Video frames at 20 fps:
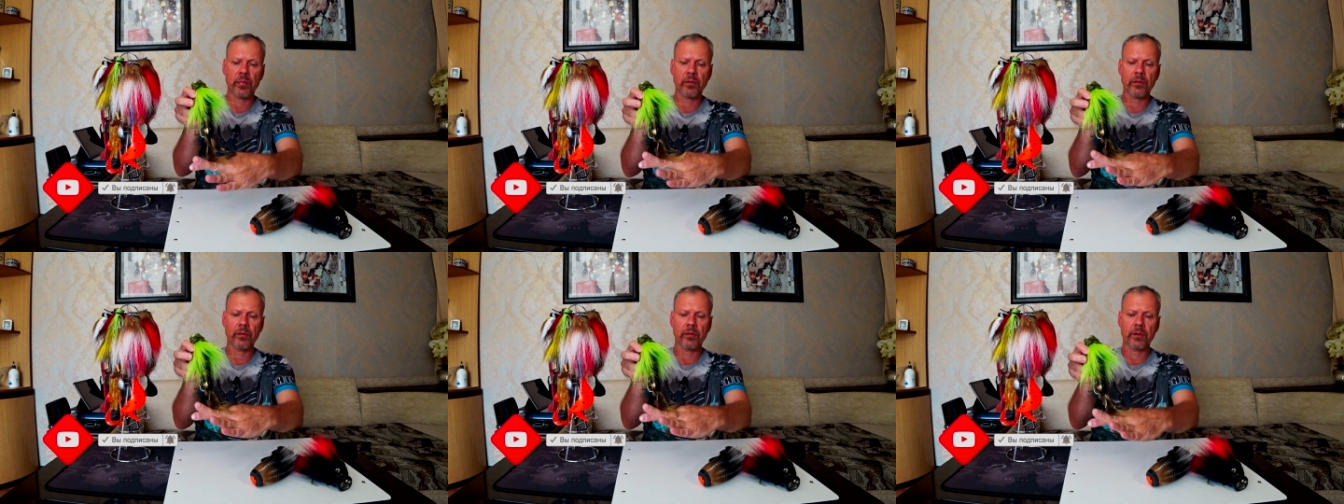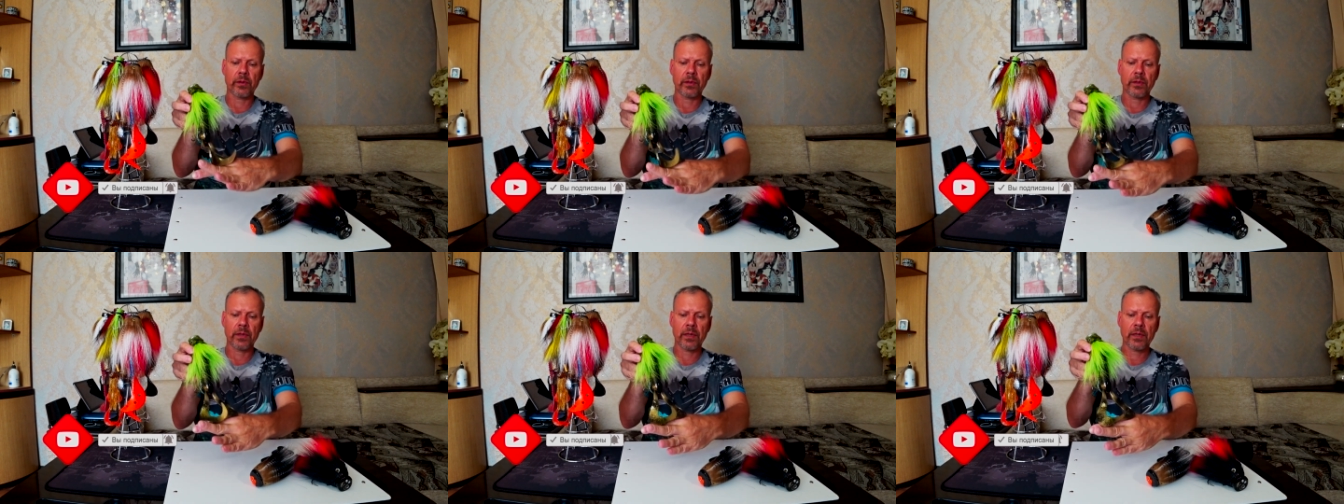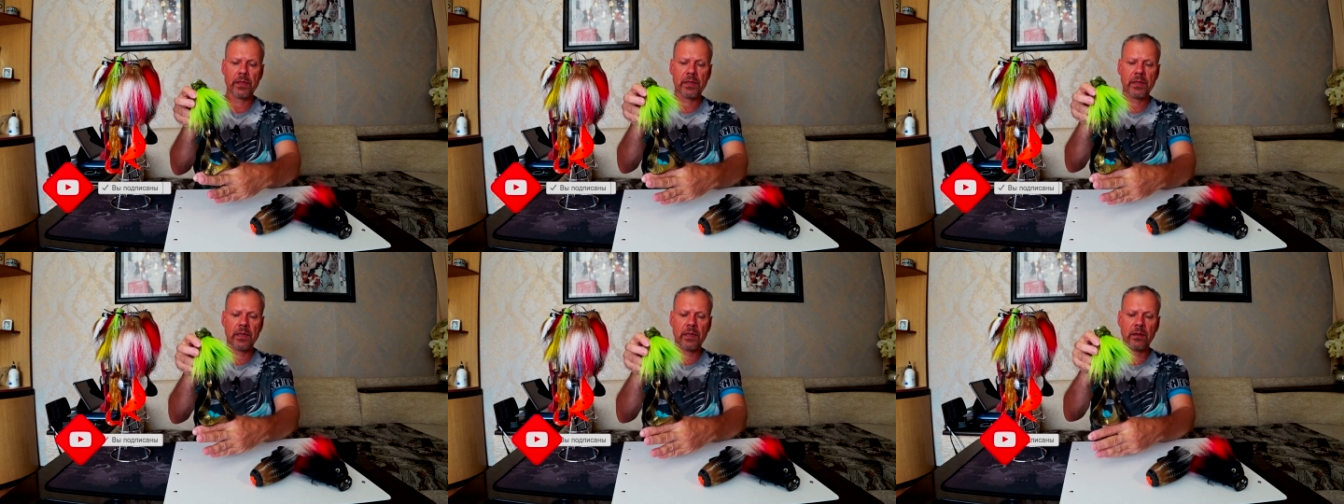Э,
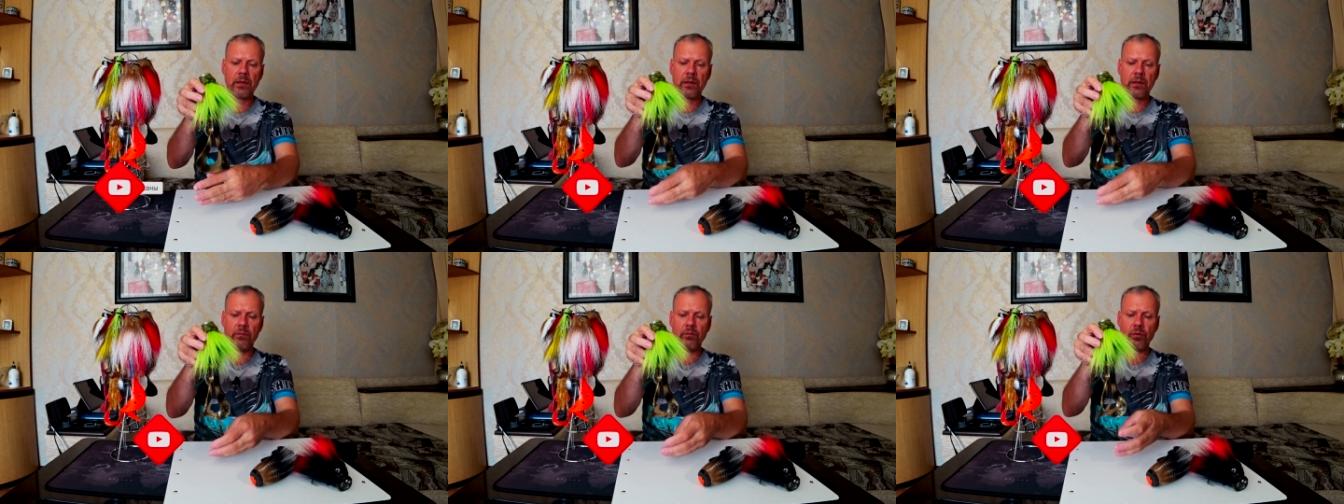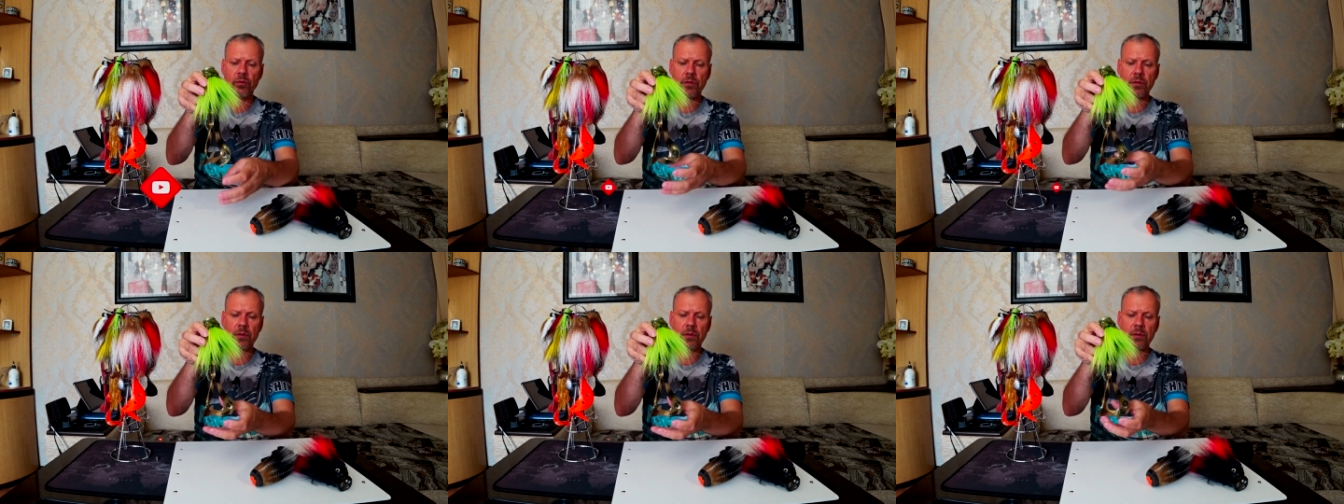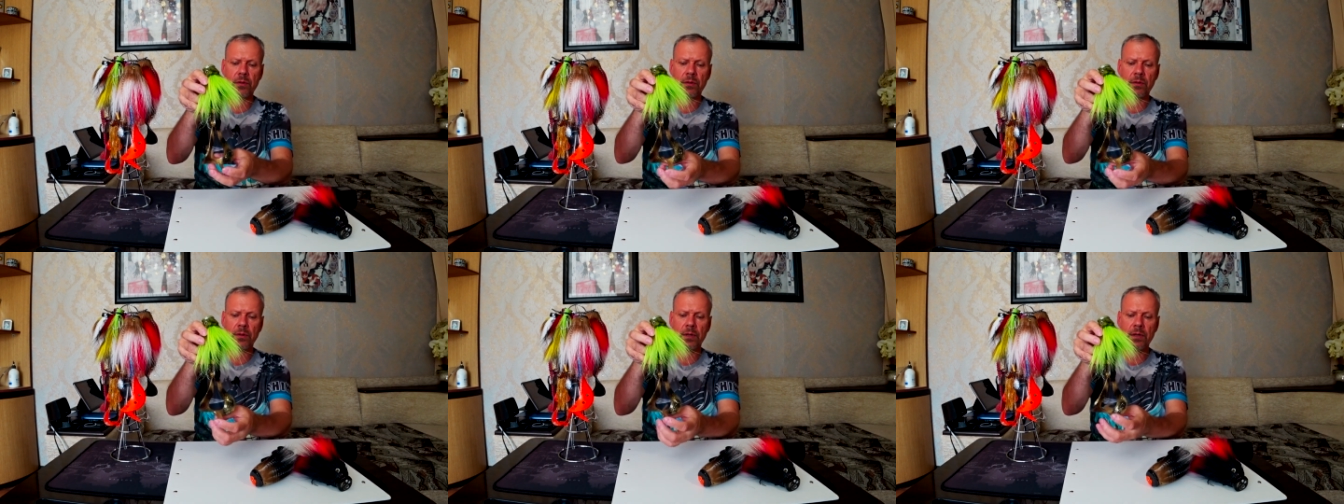если хвост
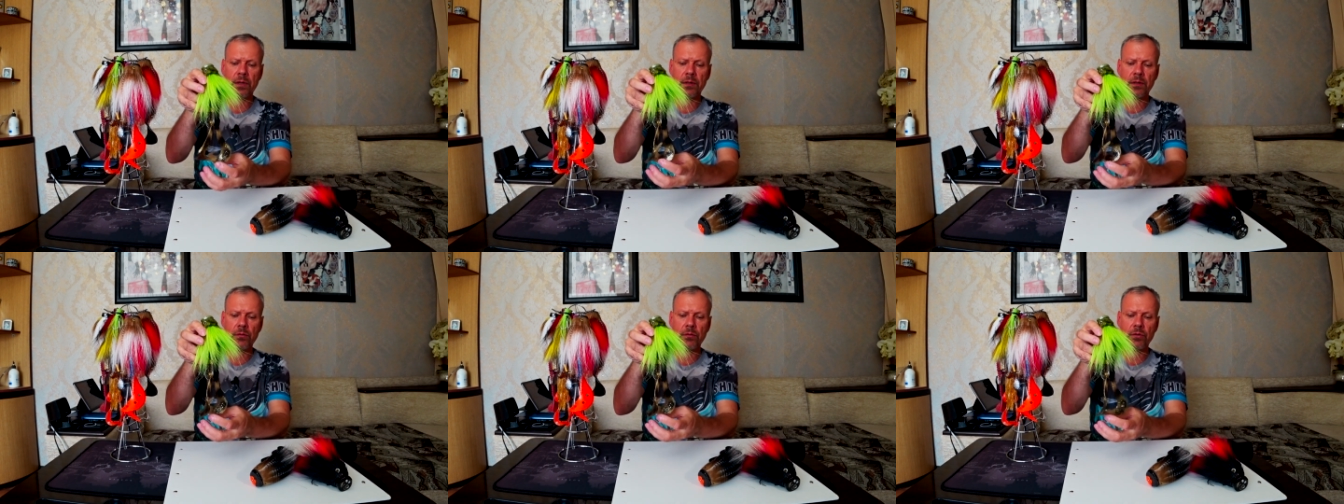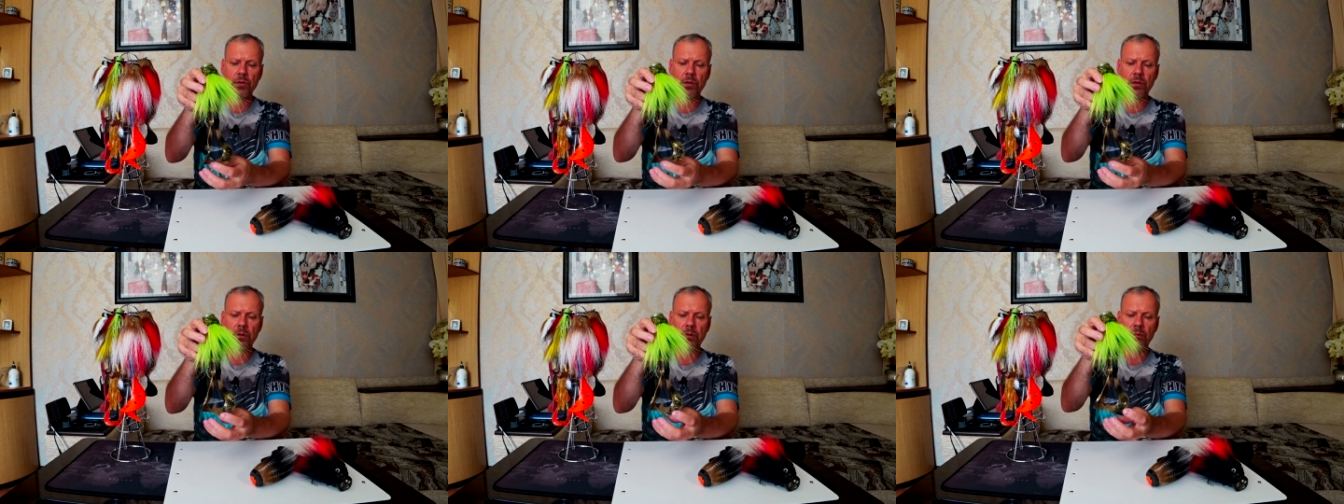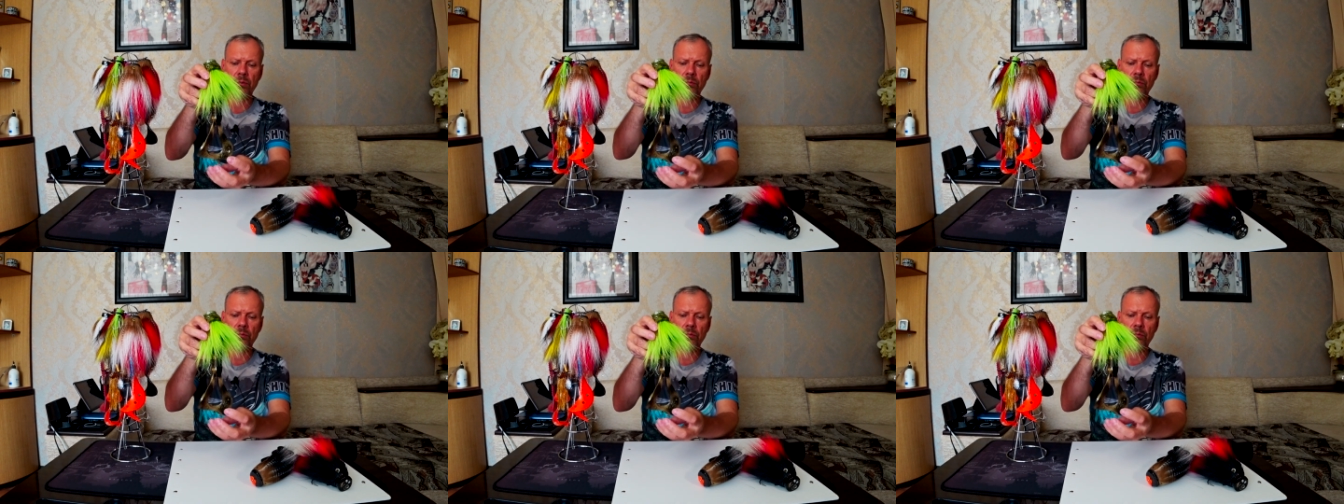э, разложен,